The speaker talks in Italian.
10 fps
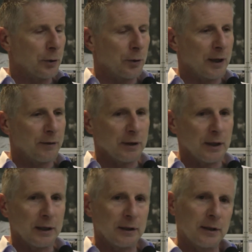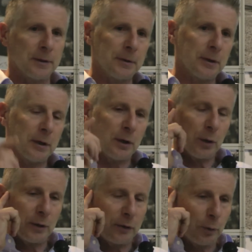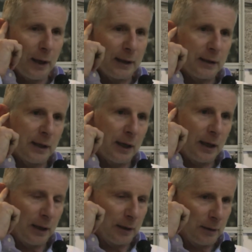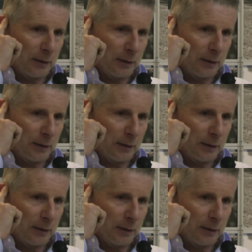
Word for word: non è evidente. Una squadra